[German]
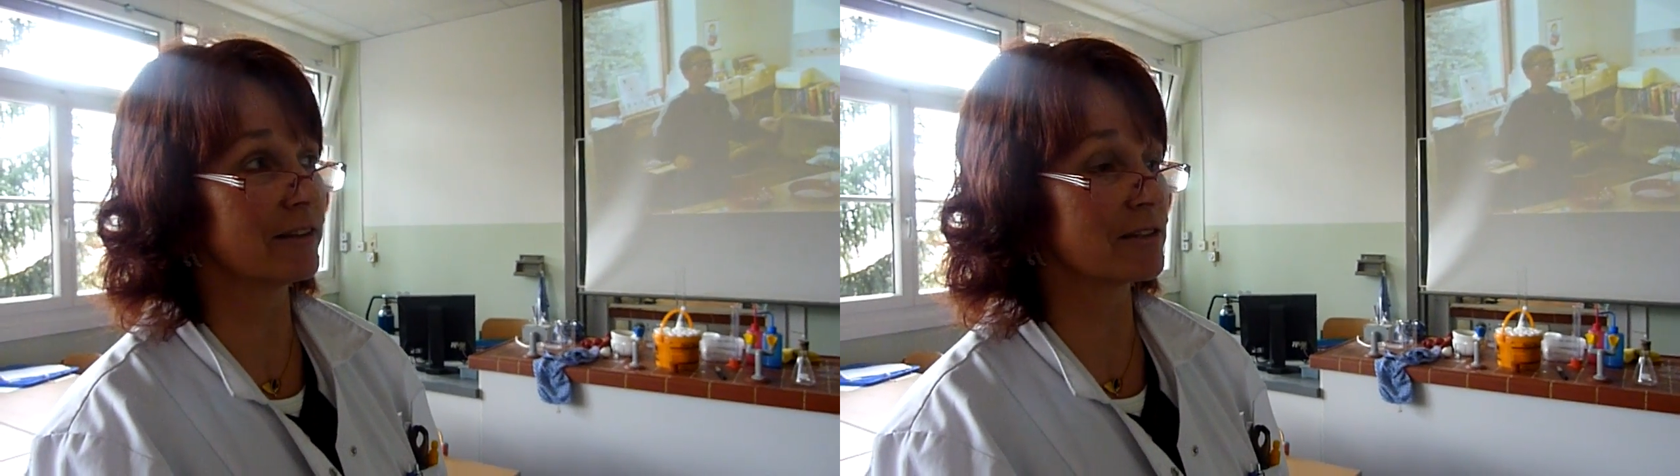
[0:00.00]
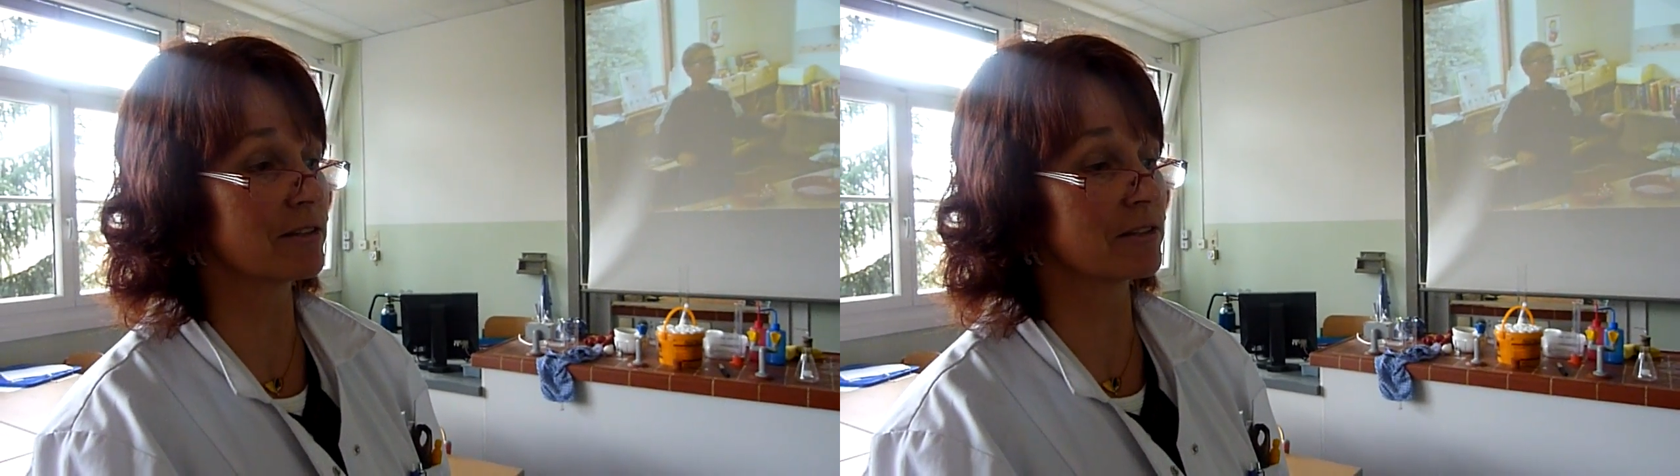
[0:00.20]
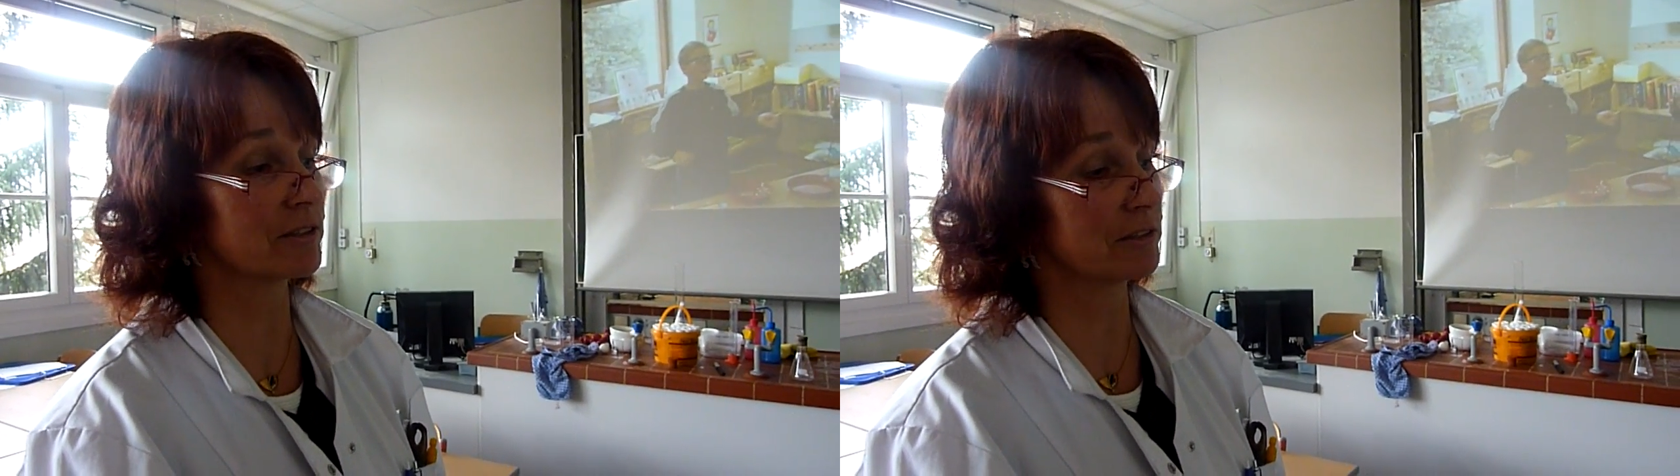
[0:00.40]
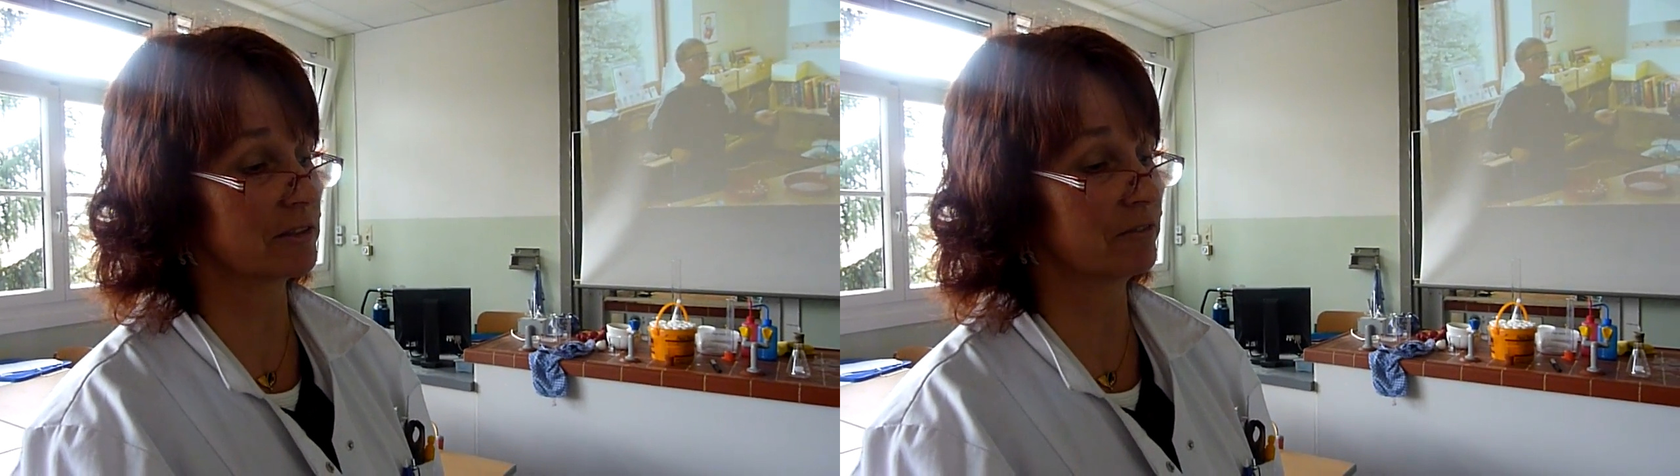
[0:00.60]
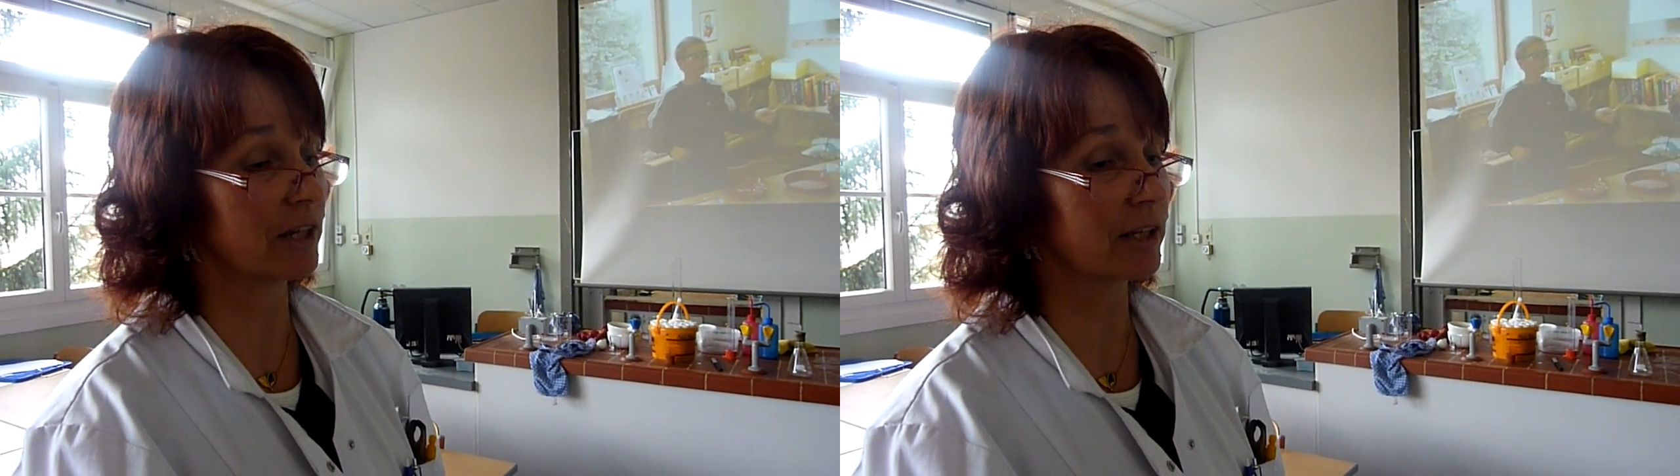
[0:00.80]
dass das
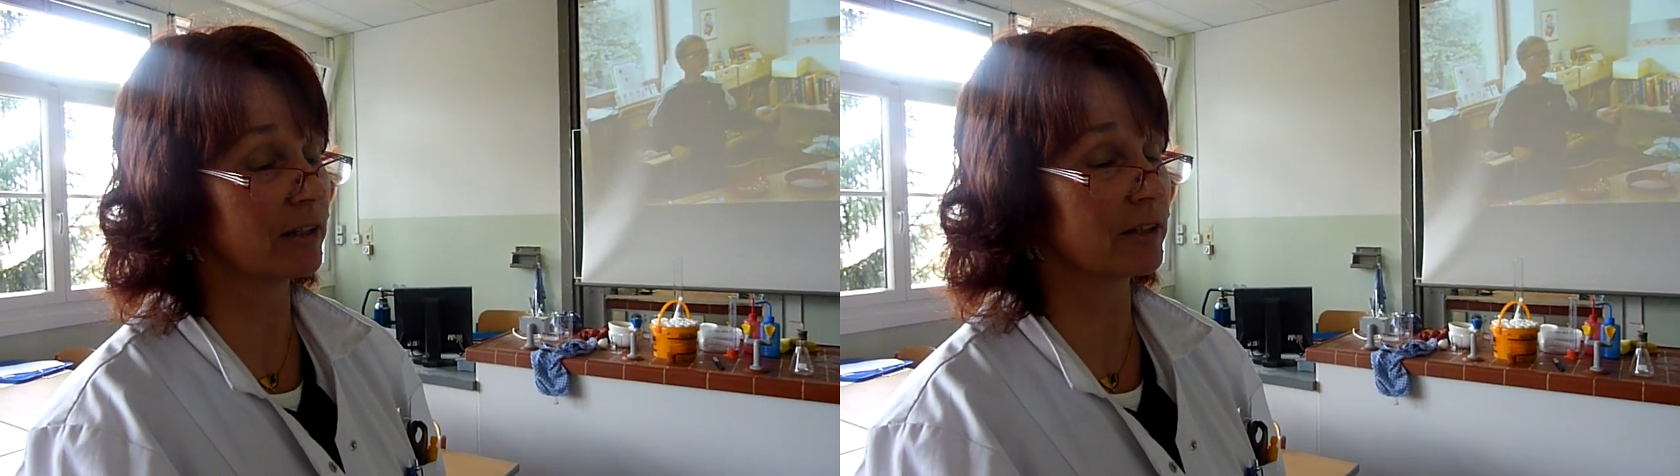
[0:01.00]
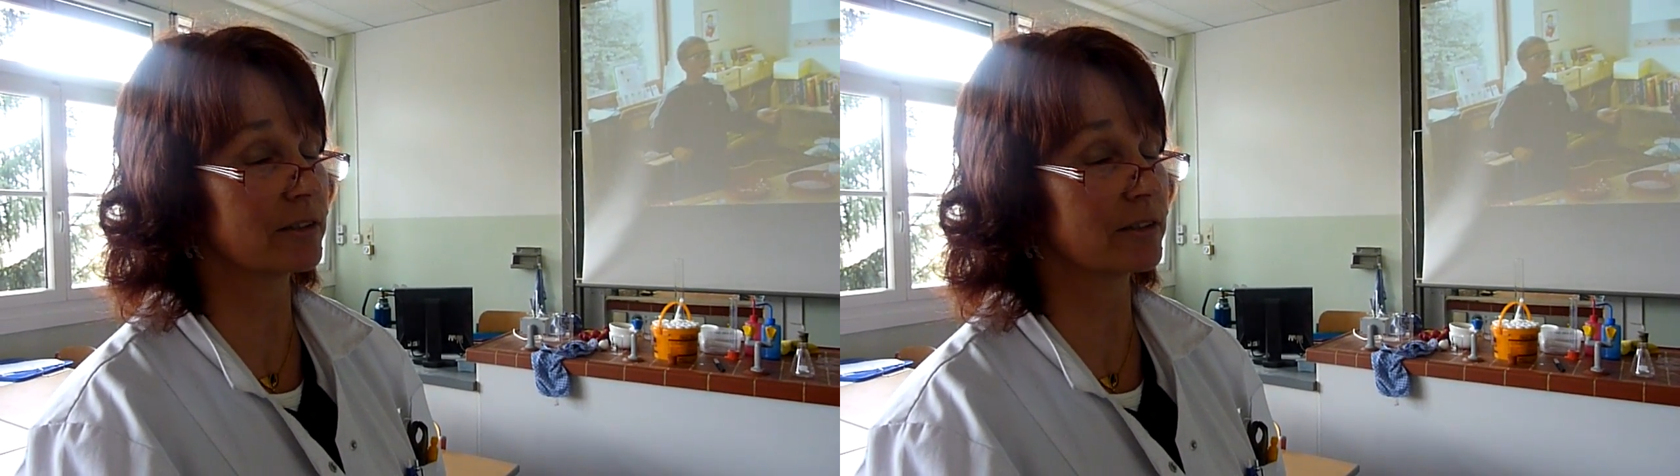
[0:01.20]
wirklich